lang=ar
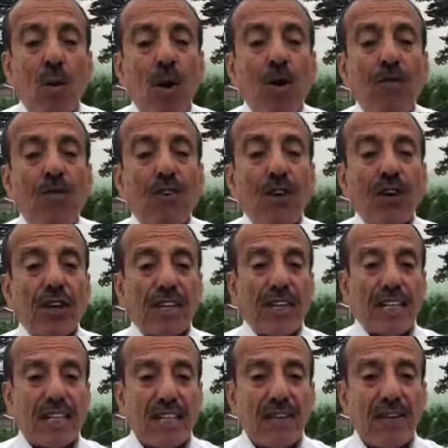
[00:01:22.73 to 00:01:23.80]
والفقر
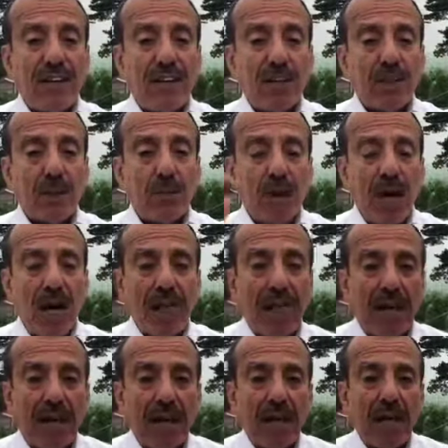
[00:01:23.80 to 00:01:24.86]
يرتفع عندهم
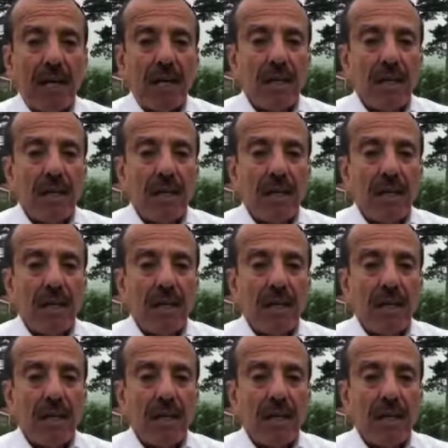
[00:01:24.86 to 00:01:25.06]
هذا